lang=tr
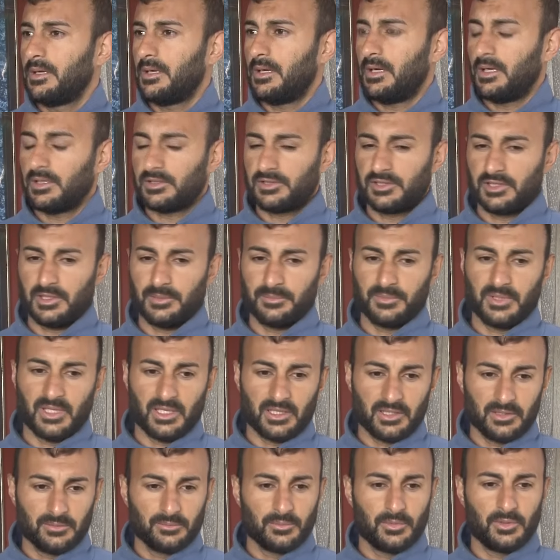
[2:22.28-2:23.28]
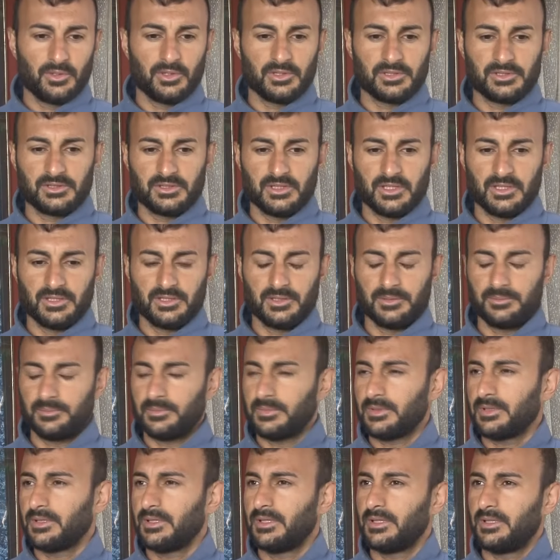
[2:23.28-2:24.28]
Akşam yangın bölgesindeydim.
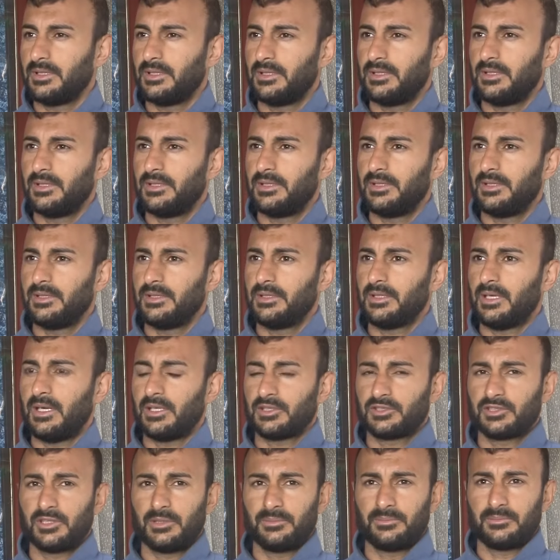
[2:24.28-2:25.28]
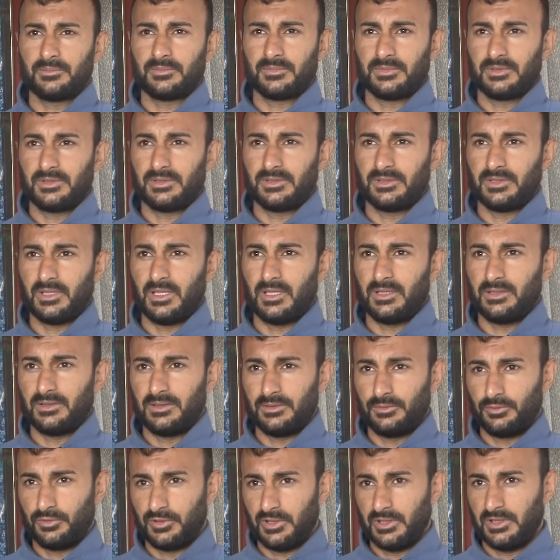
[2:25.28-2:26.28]
Ee, akşam
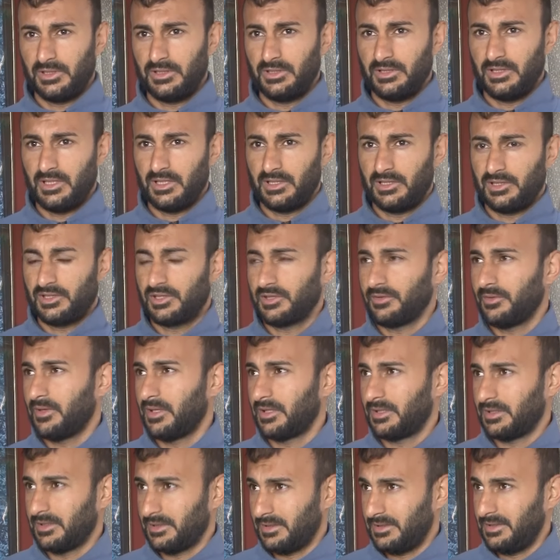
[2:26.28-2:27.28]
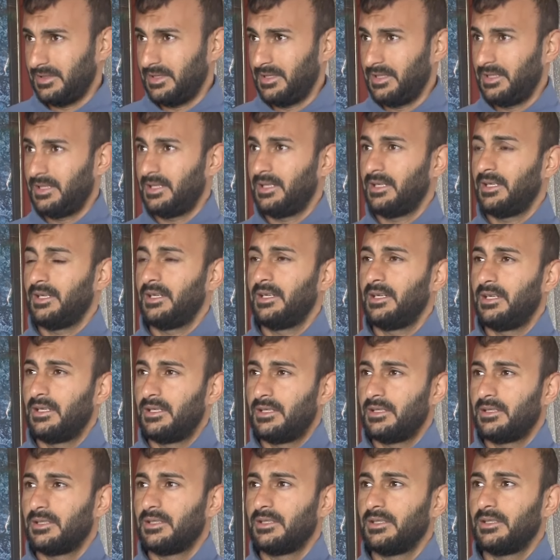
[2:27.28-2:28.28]
üzeri 7 civarı
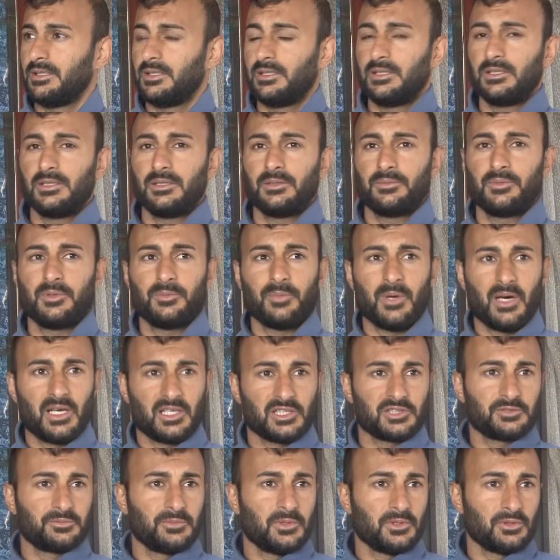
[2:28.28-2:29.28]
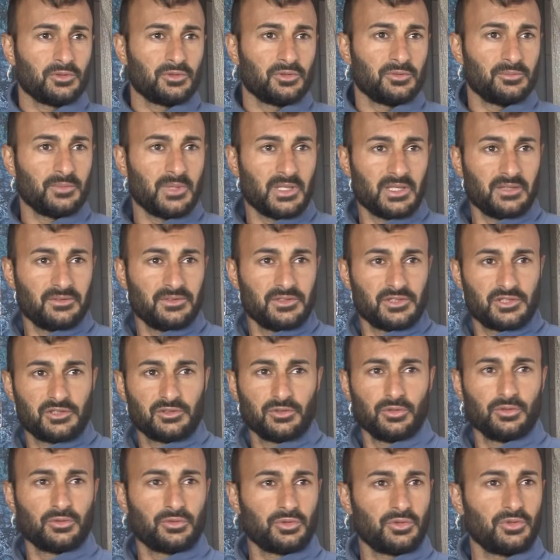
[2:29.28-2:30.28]
ee, bir bağırışma duydum. Ben evin
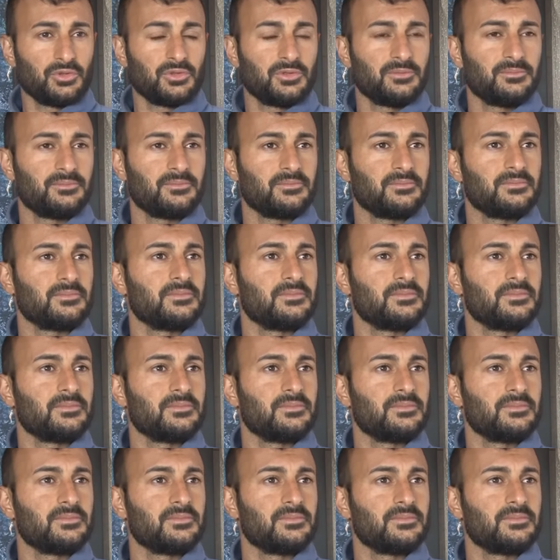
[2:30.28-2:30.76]
içinde oturuyordum.